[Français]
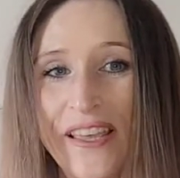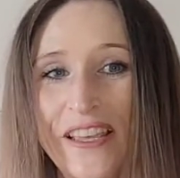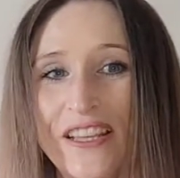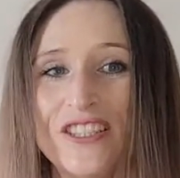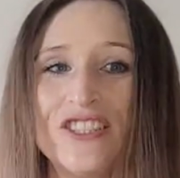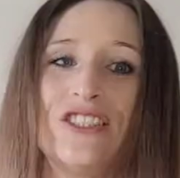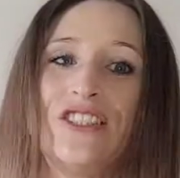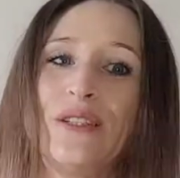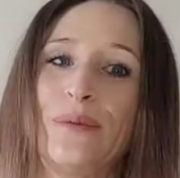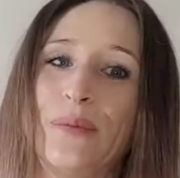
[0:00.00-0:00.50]

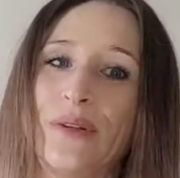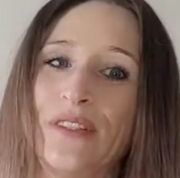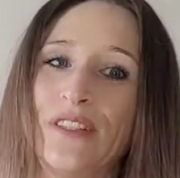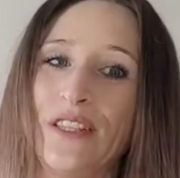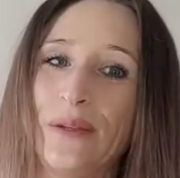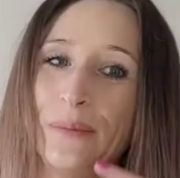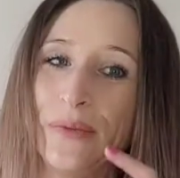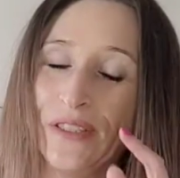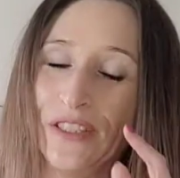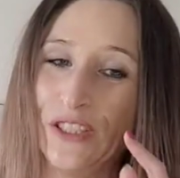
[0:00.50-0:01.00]
et j'ai
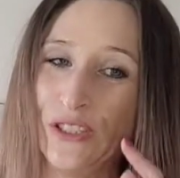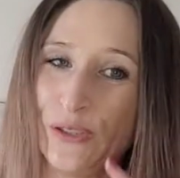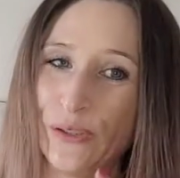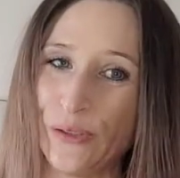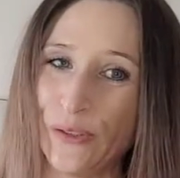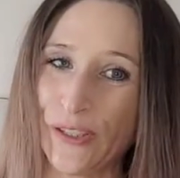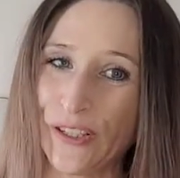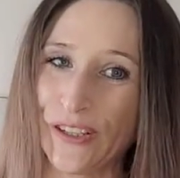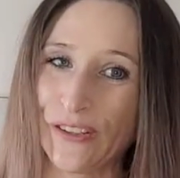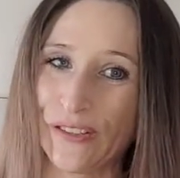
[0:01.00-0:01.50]
demandé mes
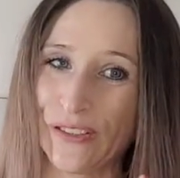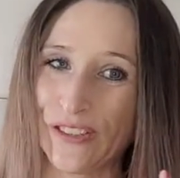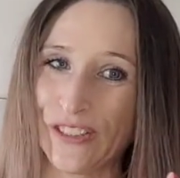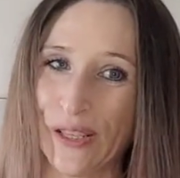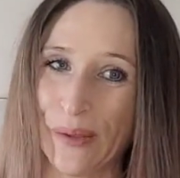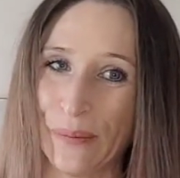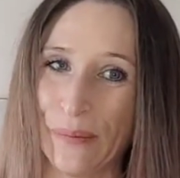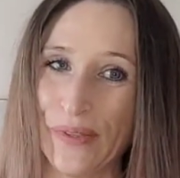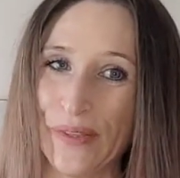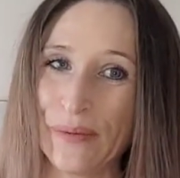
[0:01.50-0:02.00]

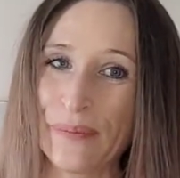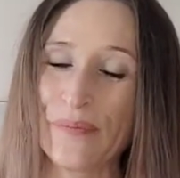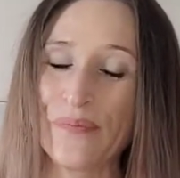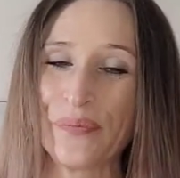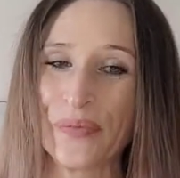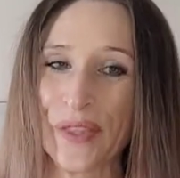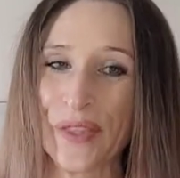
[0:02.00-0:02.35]
différents amis